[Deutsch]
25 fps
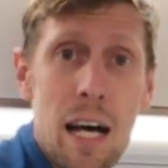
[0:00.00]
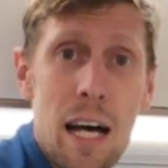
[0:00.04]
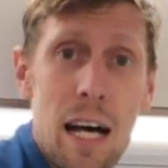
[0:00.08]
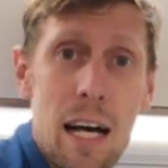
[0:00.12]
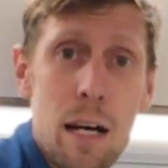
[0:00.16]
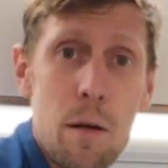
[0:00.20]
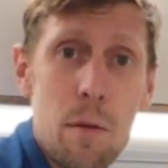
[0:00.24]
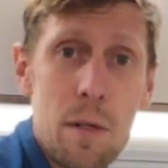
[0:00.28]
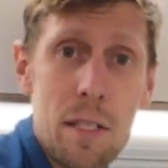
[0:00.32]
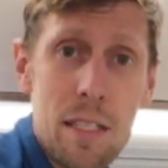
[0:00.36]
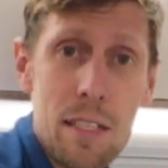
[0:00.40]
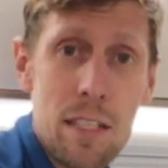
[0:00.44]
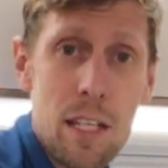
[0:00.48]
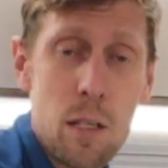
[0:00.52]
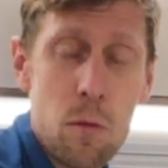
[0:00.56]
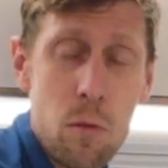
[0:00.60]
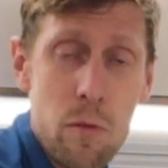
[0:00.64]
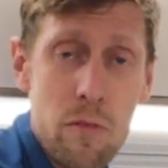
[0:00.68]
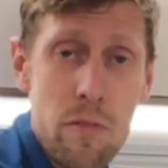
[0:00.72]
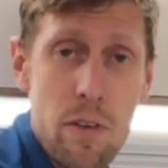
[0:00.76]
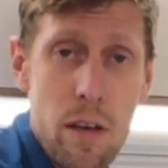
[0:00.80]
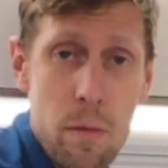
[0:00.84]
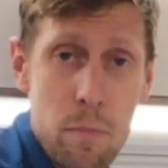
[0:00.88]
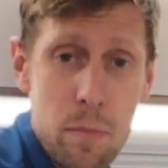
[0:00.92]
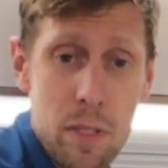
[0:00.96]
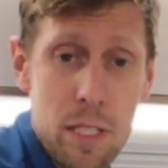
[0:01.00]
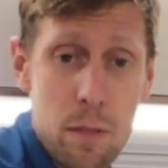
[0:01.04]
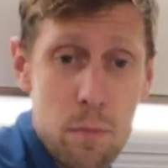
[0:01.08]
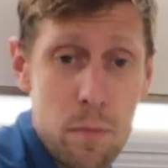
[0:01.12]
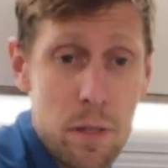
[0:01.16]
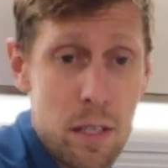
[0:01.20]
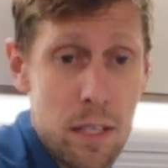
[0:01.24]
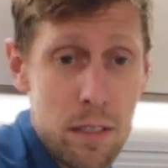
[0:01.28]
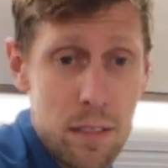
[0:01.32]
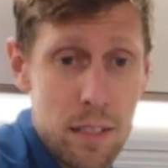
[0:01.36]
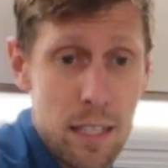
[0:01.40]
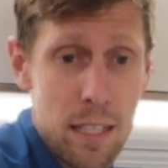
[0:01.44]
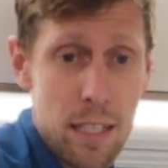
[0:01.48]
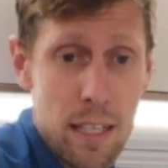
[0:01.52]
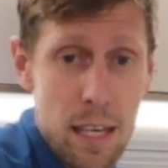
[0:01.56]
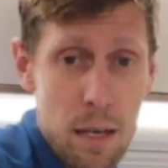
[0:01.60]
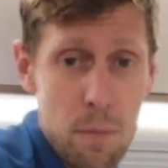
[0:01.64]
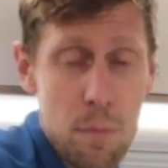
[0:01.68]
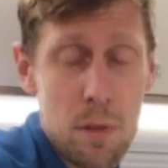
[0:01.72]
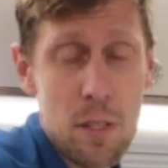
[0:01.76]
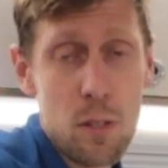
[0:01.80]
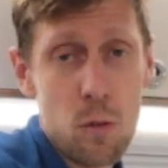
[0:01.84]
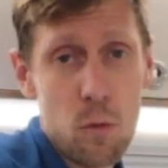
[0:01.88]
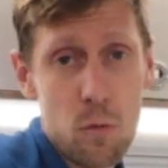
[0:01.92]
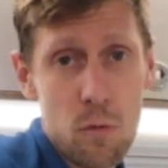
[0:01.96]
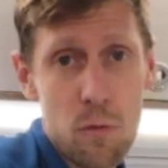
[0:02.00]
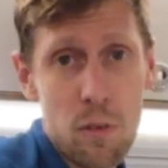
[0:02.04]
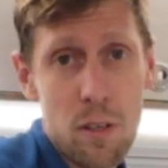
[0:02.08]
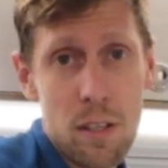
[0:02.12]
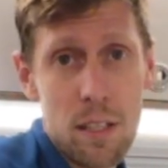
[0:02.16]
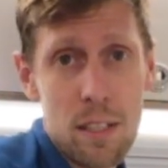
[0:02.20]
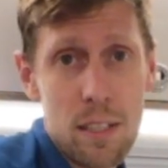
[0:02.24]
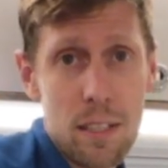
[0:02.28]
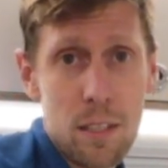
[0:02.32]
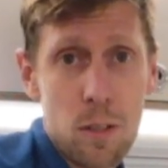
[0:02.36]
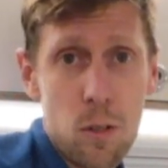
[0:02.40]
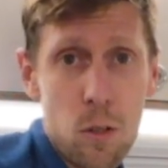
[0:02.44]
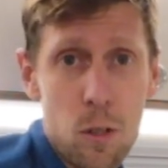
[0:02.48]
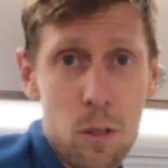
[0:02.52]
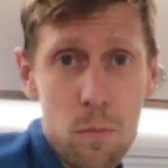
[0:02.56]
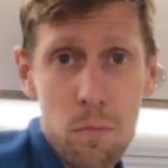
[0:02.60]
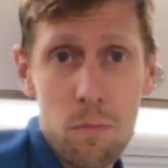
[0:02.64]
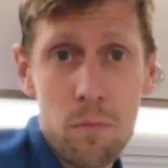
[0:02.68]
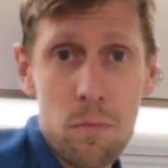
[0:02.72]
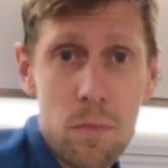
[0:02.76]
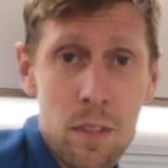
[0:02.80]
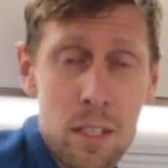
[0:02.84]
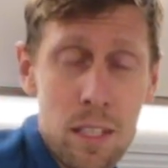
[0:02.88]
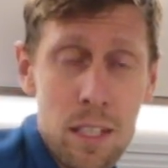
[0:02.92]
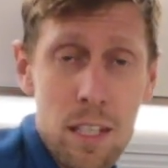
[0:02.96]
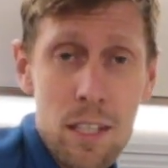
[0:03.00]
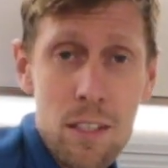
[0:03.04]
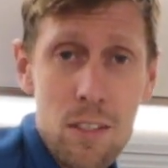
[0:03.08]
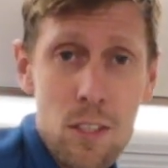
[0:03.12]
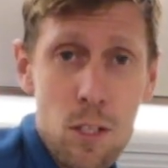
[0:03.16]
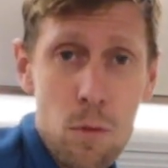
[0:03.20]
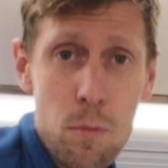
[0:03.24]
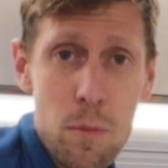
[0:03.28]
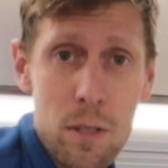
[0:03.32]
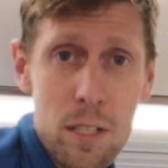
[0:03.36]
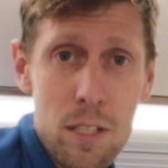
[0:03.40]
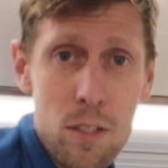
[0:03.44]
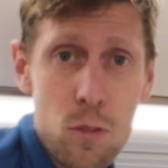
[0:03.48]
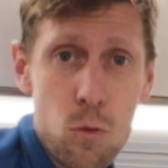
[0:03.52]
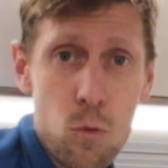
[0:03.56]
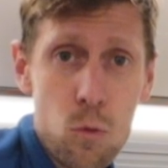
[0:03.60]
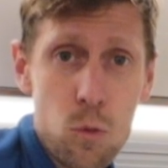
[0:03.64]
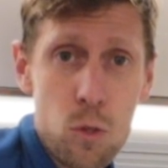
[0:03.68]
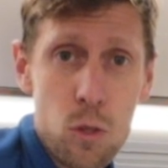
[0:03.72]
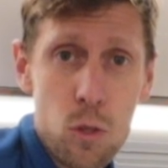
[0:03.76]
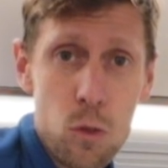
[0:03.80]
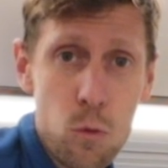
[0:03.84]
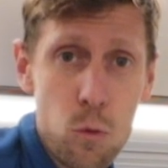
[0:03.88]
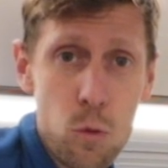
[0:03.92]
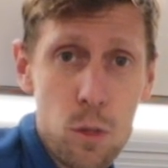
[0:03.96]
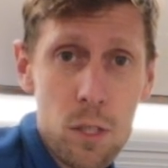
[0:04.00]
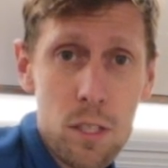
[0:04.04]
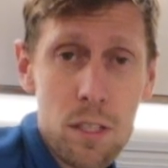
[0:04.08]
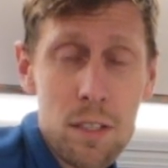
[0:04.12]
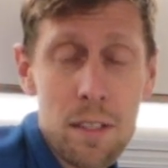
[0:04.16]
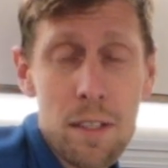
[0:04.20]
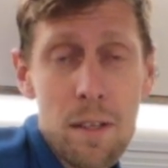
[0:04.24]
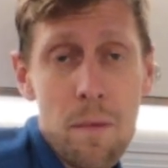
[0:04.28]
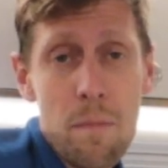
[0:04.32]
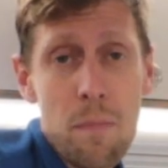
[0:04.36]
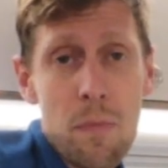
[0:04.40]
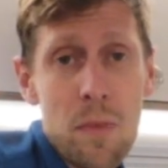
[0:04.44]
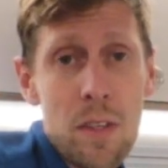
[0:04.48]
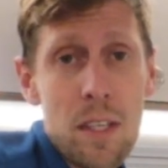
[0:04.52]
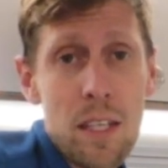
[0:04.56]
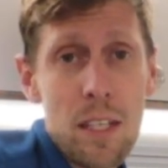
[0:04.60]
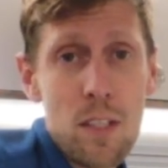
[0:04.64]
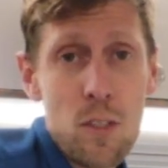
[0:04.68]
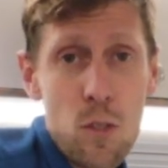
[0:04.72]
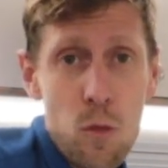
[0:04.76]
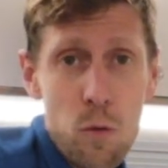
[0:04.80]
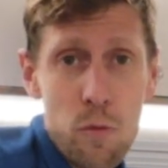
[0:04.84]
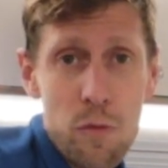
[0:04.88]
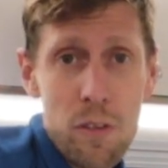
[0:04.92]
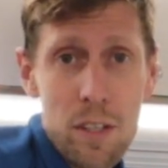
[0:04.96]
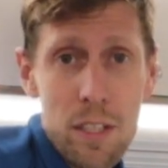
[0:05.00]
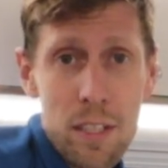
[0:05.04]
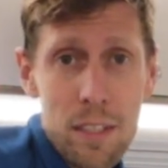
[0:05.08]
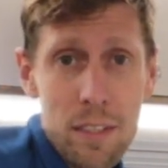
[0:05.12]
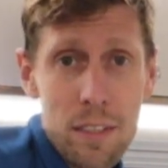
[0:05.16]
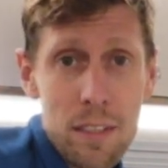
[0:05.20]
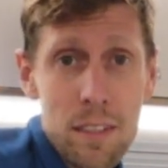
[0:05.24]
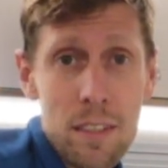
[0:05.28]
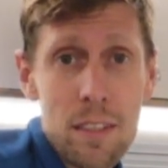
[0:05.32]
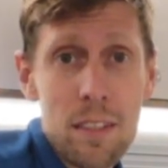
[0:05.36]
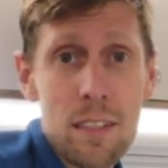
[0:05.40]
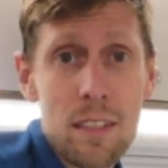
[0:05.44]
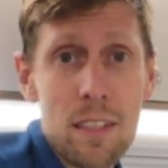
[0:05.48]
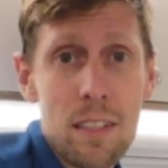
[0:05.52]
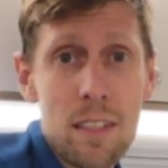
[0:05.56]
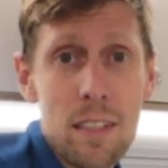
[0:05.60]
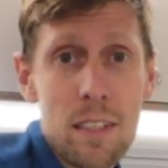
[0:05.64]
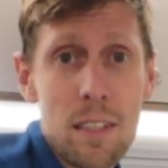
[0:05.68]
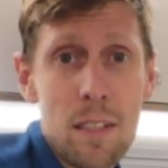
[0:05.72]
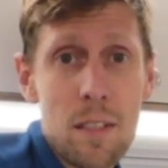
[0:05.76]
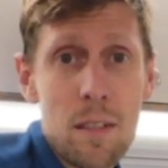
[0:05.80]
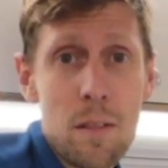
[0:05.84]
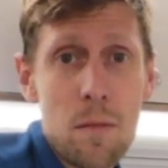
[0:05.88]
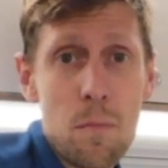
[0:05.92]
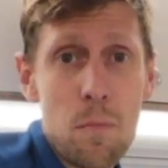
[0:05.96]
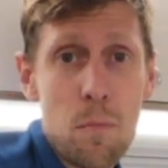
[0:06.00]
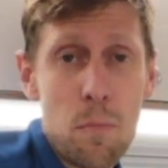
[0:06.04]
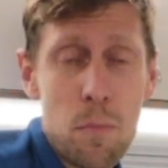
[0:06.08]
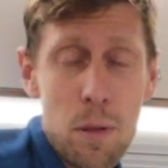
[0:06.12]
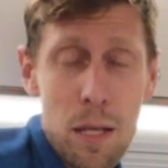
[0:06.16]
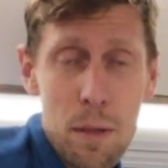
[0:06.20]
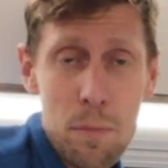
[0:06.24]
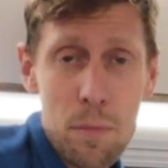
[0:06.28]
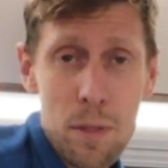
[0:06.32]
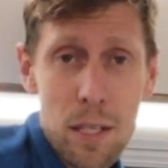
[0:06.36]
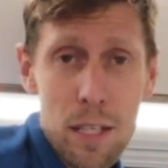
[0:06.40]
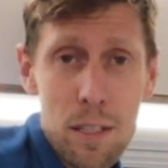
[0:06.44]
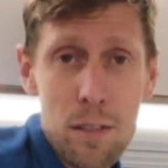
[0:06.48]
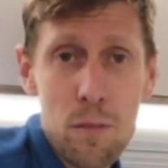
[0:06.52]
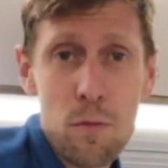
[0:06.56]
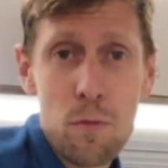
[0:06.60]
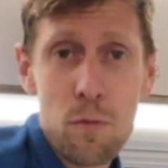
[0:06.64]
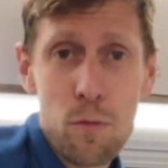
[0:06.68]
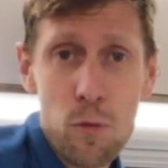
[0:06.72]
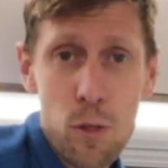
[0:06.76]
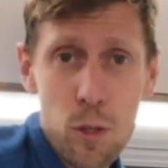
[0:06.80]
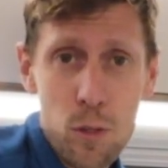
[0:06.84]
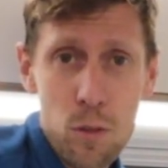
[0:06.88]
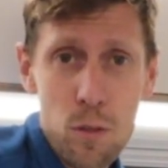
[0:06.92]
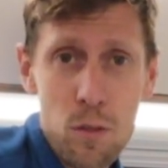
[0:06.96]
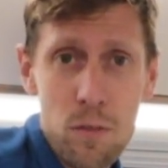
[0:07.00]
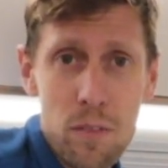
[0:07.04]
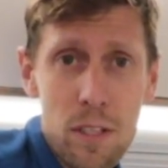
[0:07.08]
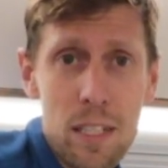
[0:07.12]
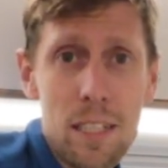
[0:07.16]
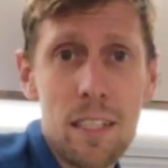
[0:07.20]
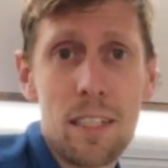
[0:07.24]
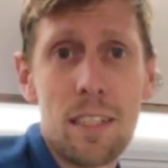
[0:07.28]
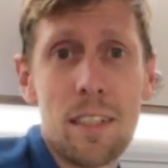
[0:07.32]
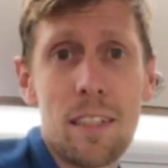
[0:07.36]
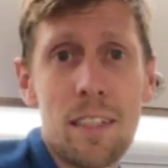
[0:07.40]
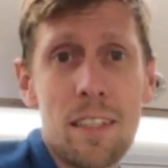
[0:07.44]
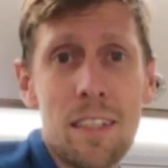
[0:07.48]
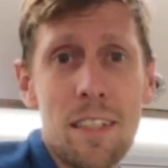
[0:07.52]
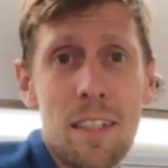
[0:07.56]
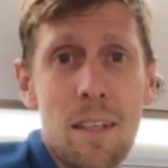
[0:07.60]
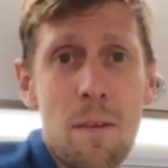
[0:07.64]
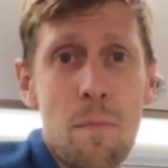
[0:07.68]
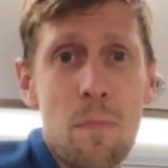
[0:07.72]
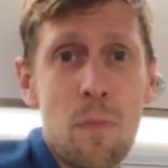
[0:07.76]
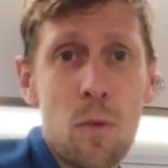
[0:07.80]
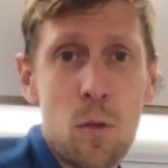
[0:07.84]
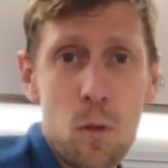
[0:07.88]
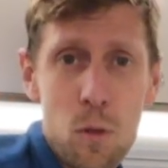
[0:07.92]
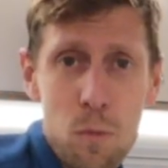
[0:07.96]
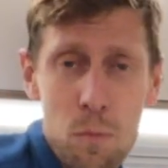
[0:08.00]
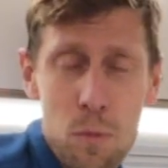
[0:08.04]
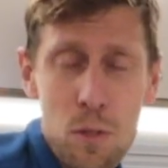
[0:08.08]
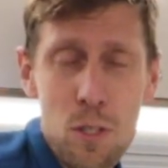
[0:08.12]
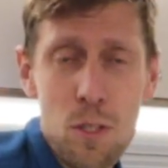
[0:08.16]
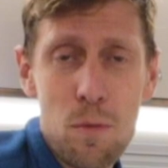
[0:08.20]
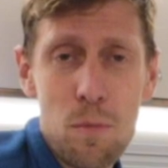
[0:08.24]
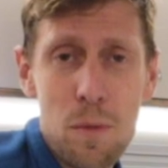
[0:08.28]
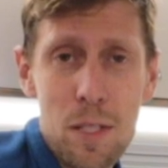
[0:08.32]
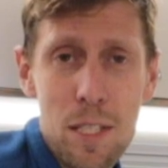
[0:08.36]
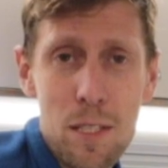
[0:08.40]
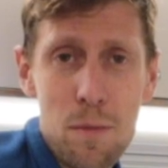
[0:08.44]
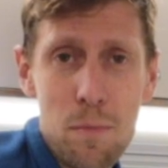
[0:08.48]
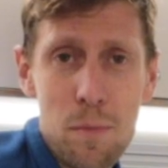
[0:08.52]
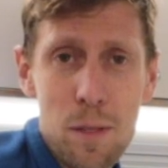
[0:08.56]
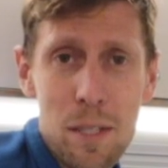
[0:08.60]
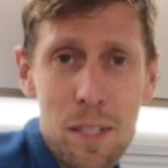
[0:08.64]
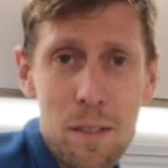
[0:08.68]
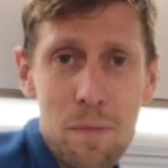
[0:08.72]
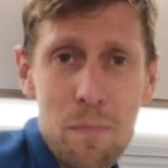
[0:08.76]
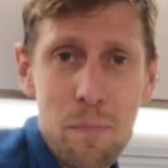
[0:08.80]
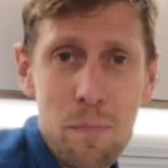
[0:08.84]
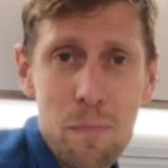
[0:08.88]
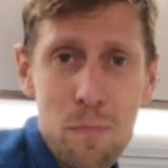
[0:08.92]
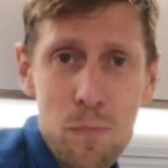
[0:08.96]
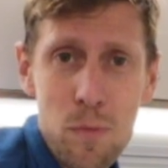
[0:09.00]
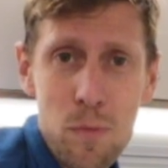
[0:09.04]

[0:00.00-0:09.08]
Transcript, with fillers: Aber ich glaube, wir werden mit dem Ding happy und vor allen Dingen auch im Sommer jetzt gut gekühlt. Insofern bleibt dran, folgt uns weiter und bis zum nächsten Mal.